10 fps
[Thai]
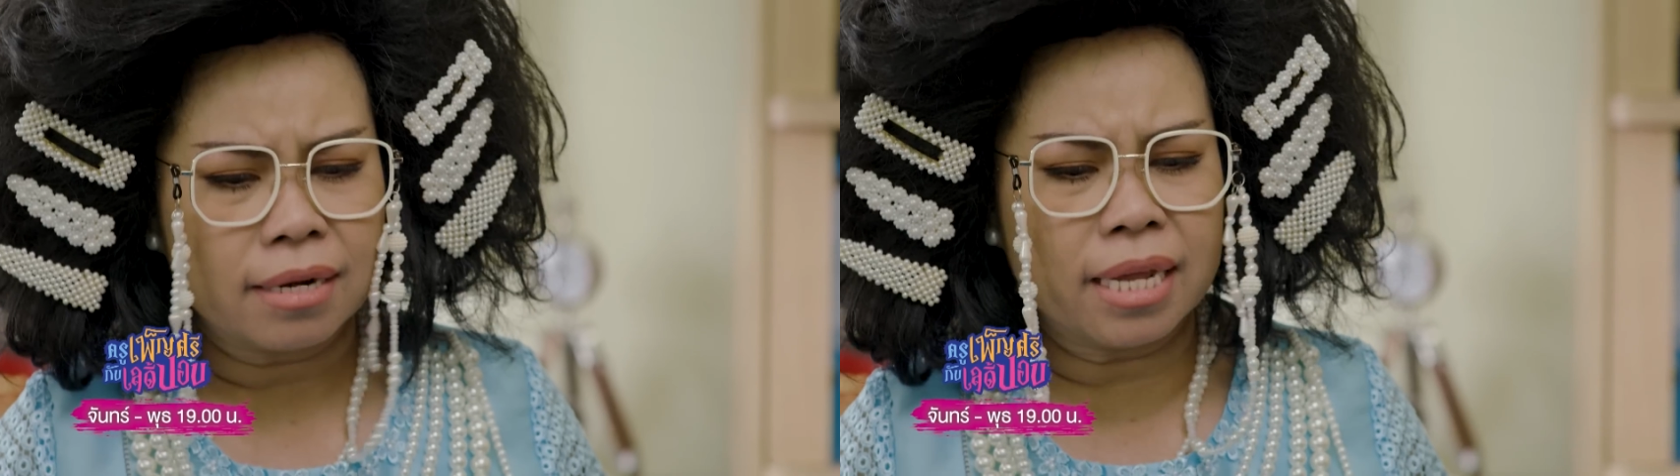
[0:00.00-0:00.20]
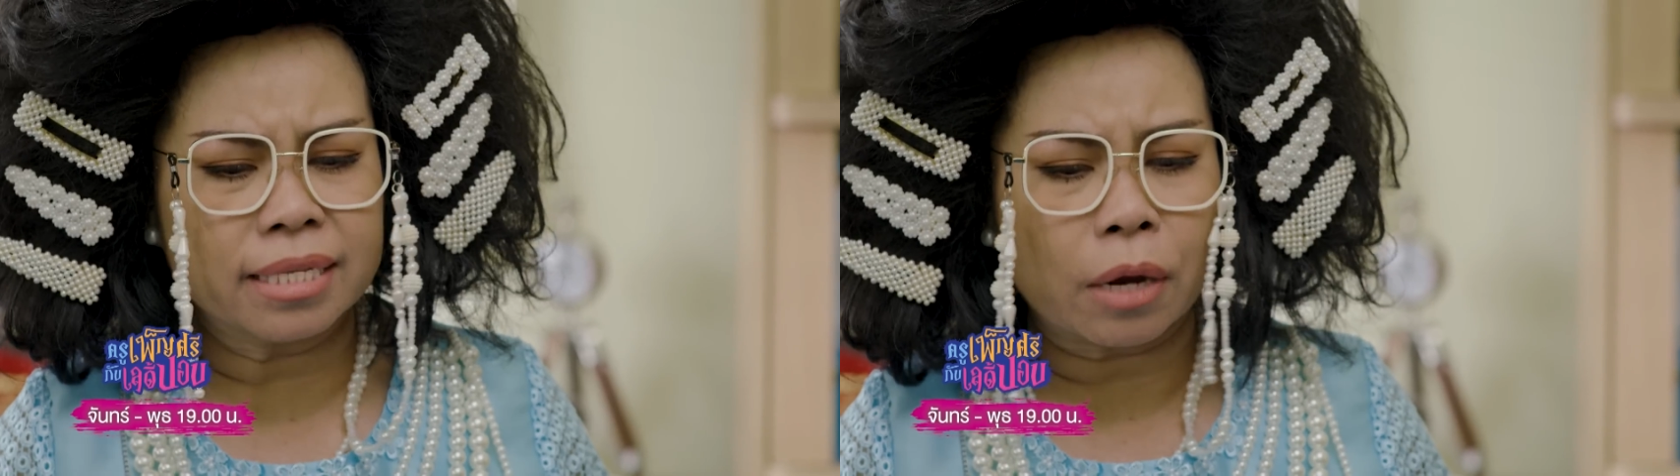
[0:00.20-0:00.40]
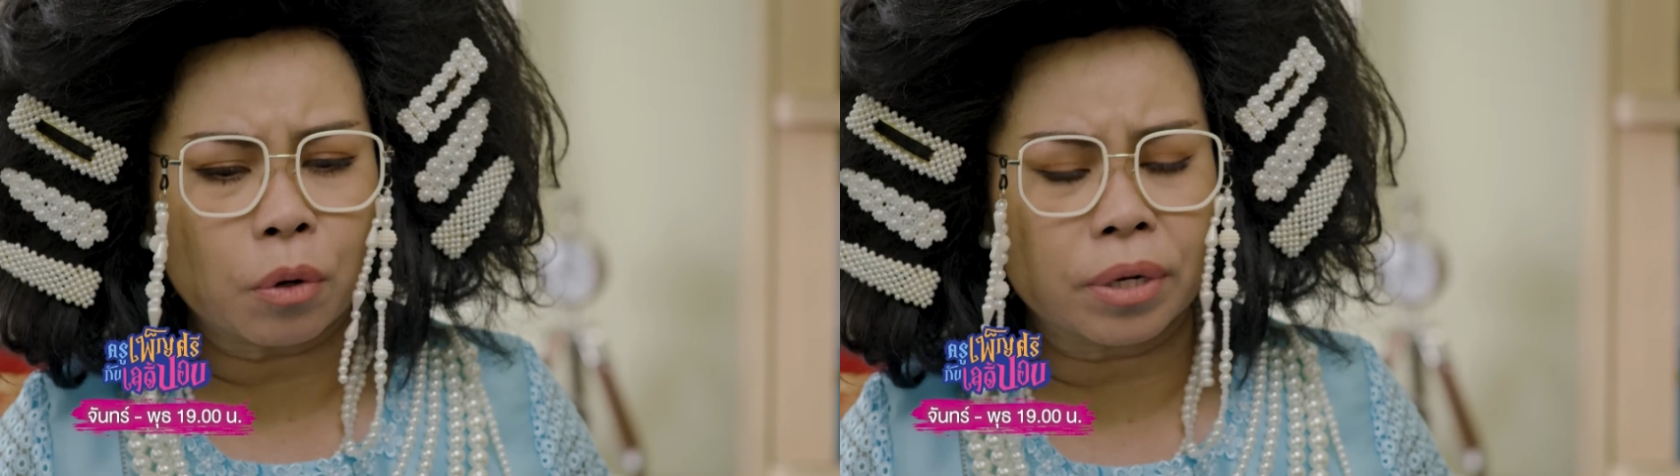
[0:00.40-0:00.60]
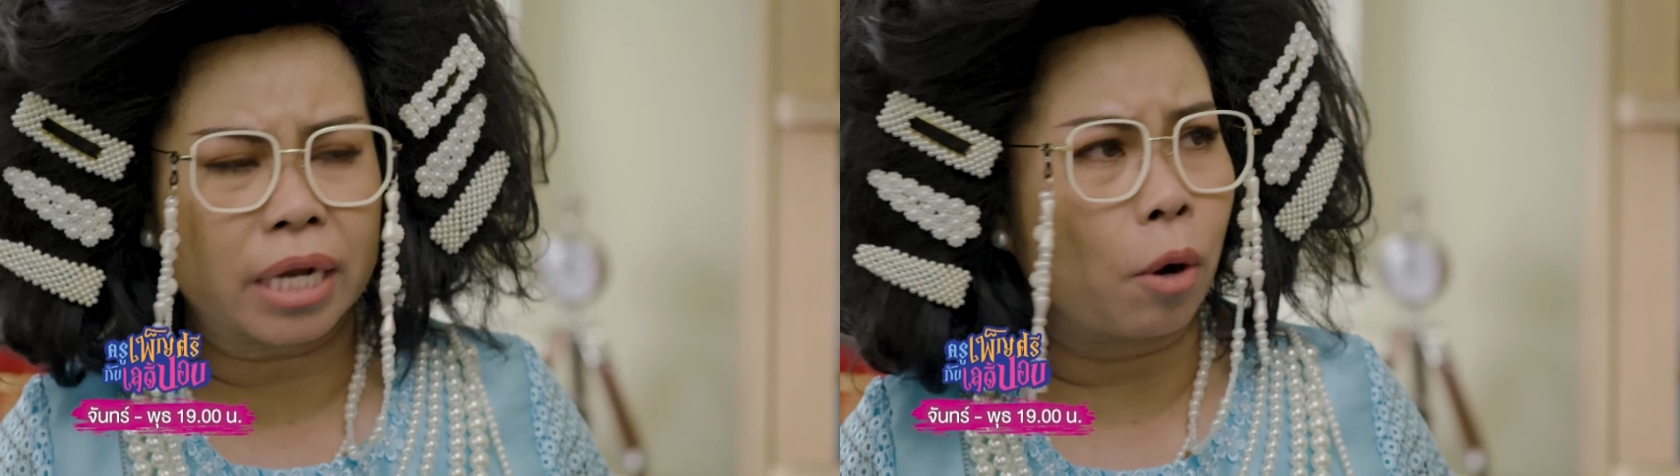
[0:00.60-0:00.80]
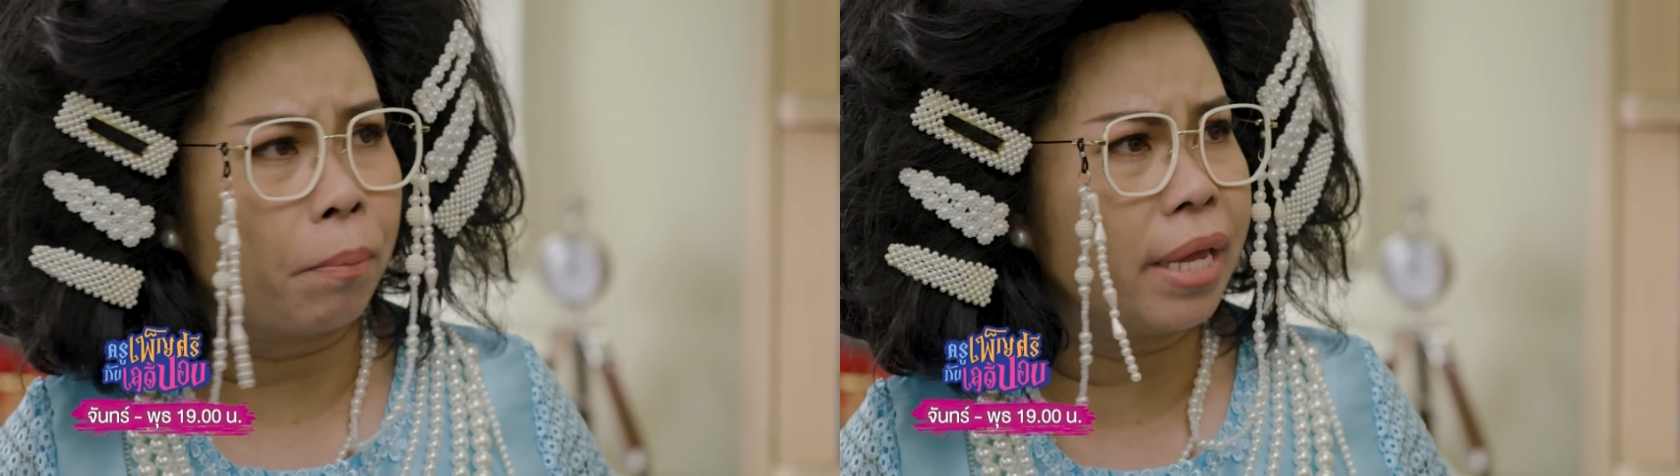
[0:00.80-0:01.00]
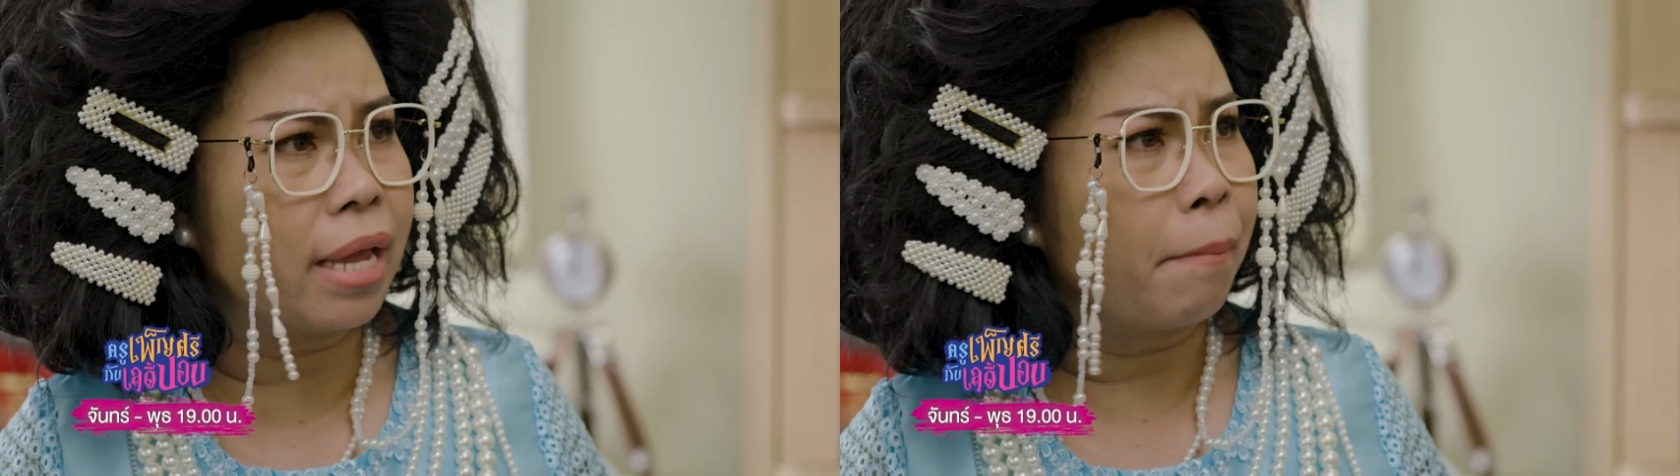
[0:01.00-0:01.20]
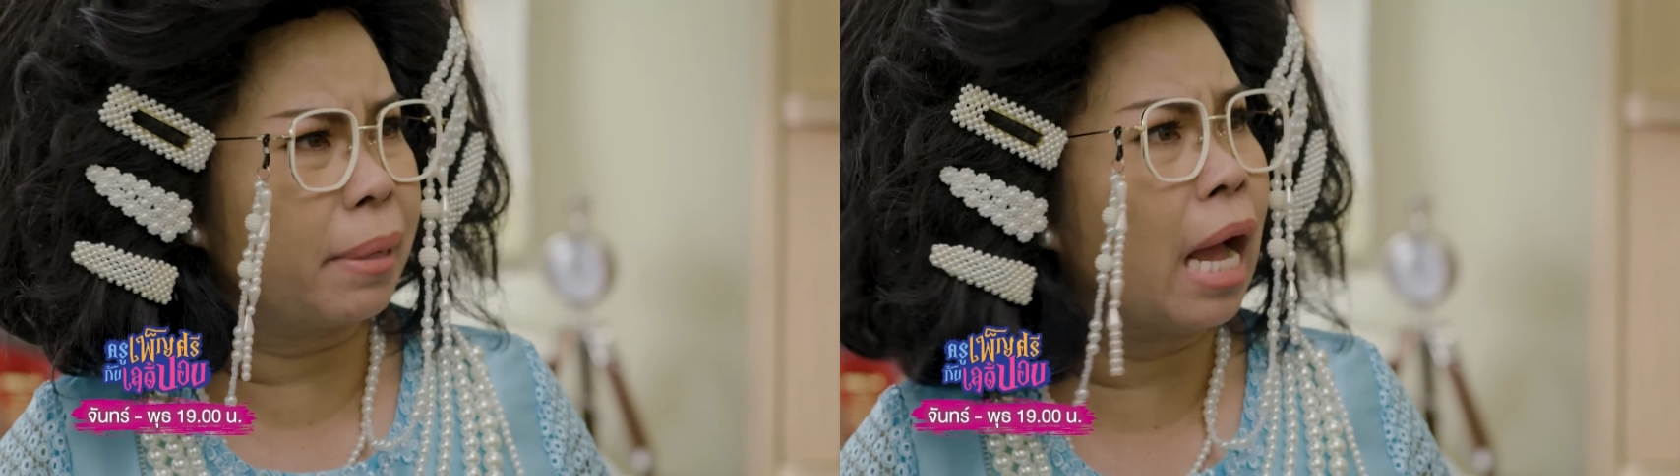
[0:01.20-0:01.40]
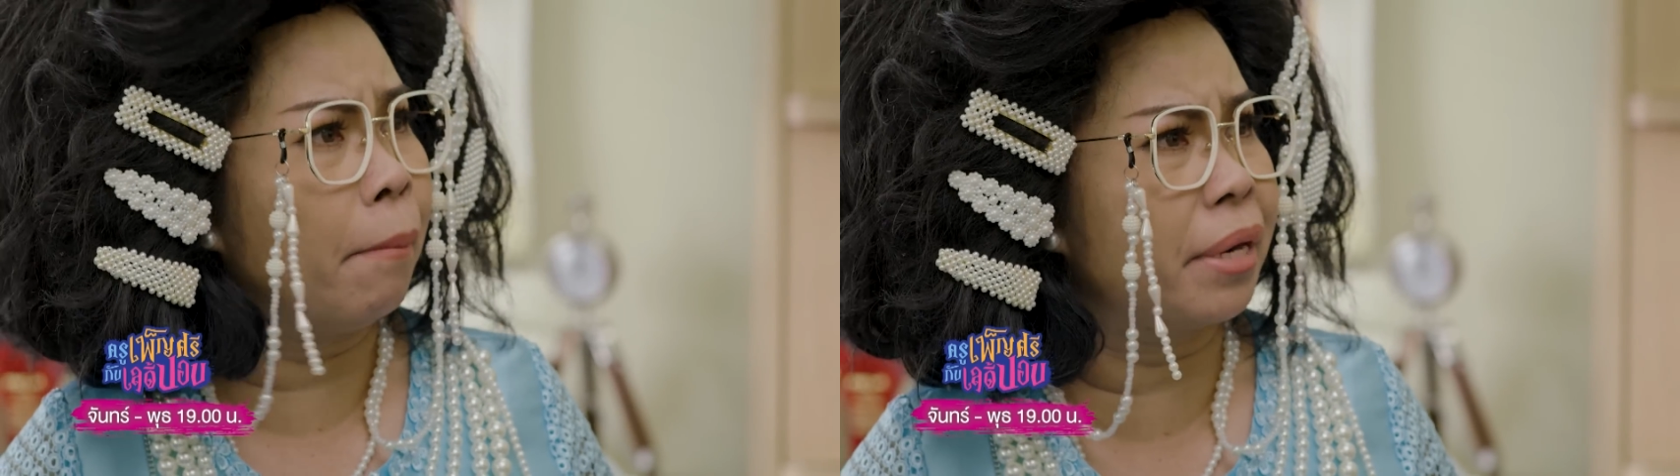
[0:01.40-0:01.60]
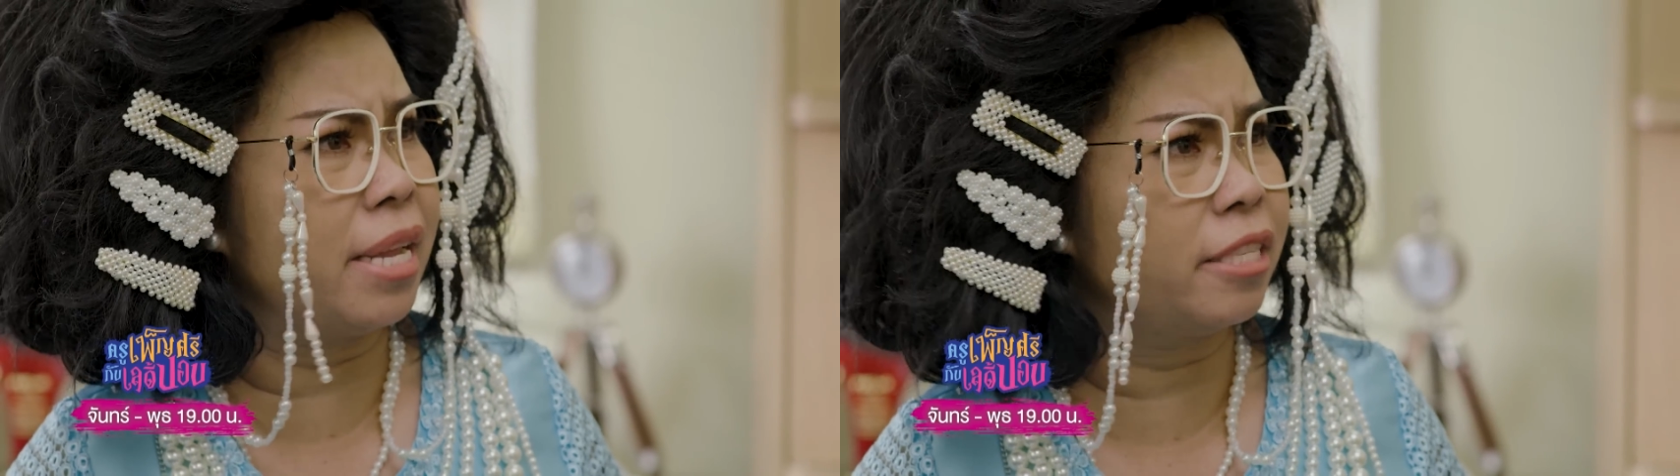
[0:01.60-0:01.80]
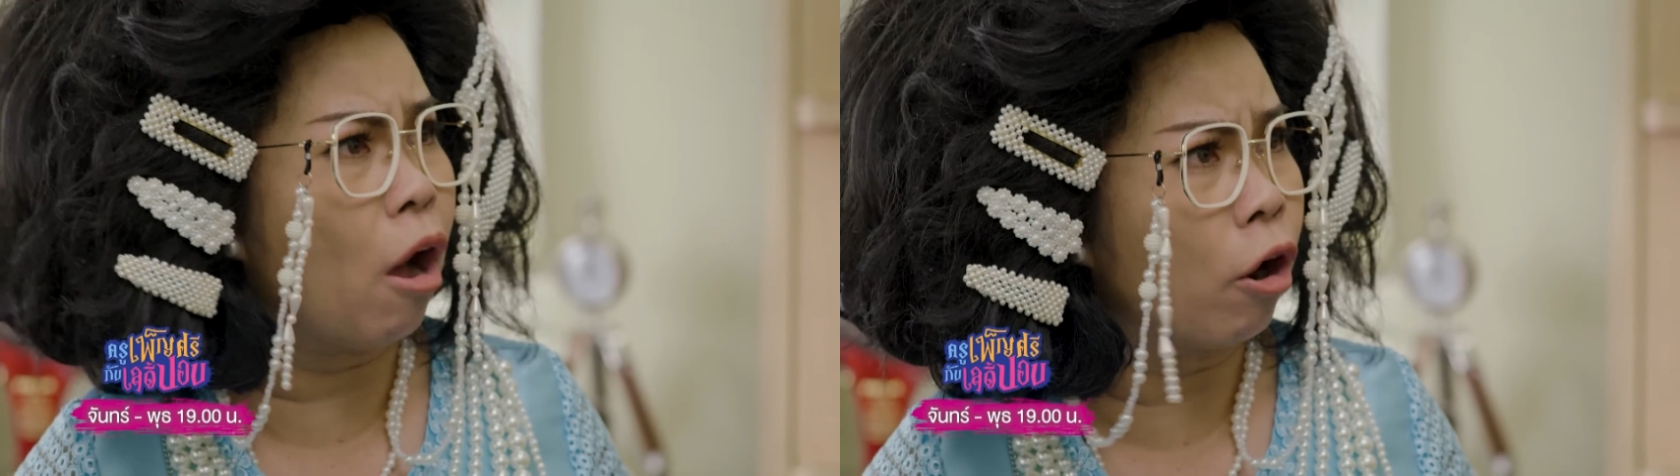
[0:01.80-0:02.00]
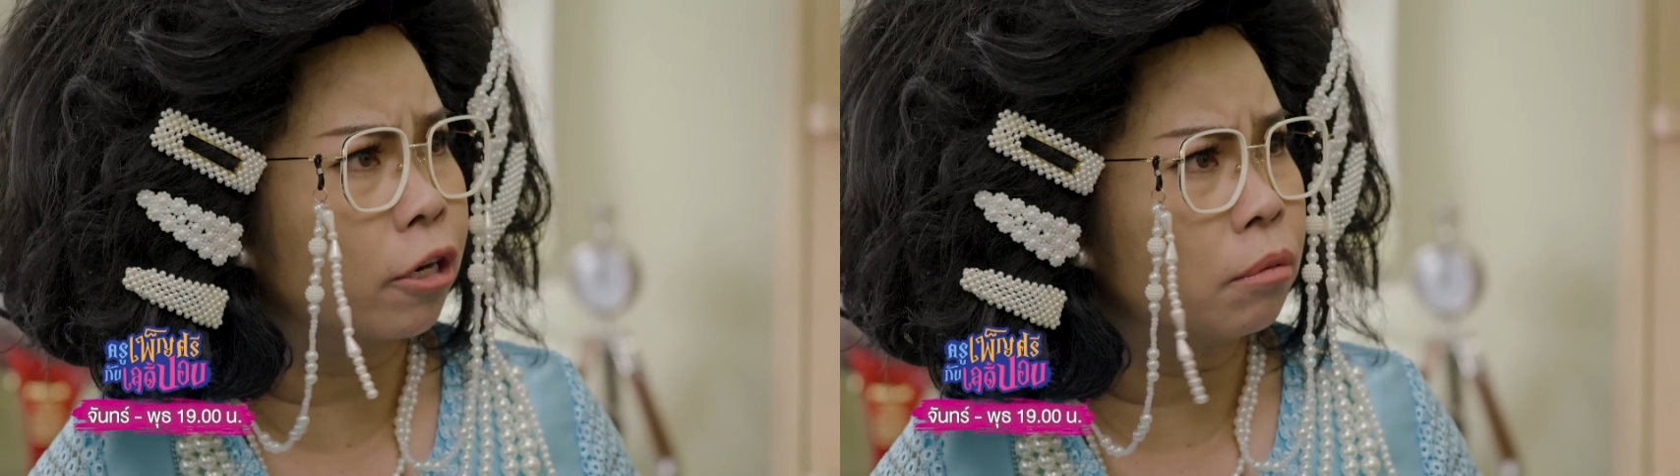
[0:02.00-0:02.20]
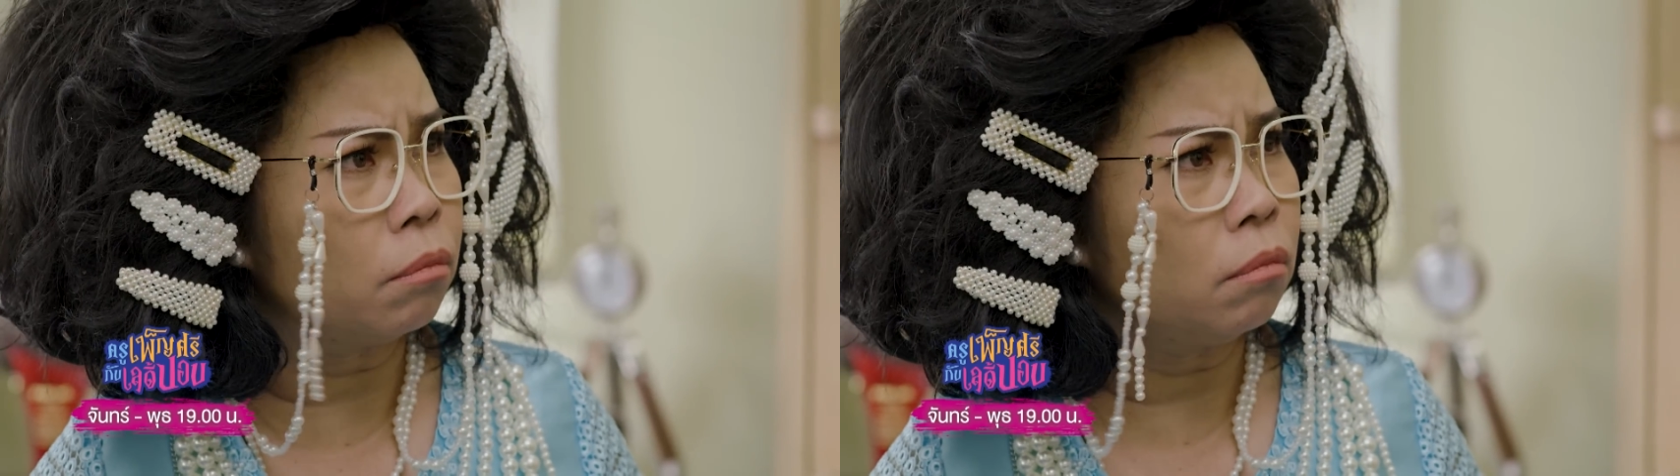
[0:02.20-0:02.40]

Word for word: ที่จะเอาโรงเรียนของพี่ไปทำรีสอร์ท